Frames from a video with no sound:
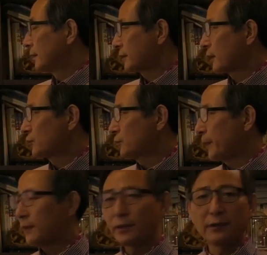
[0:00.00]
사주
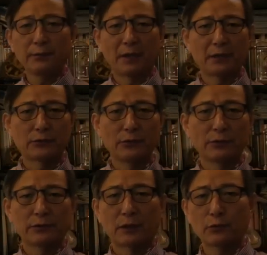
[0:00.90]
패턴이 말이죠.
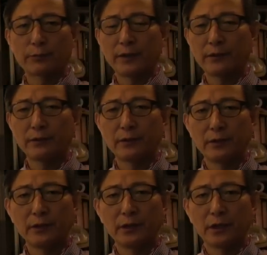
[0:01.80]
사주
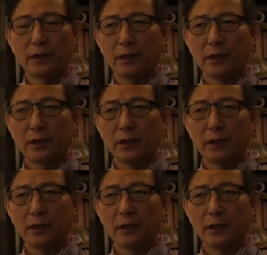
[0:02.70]
패턴이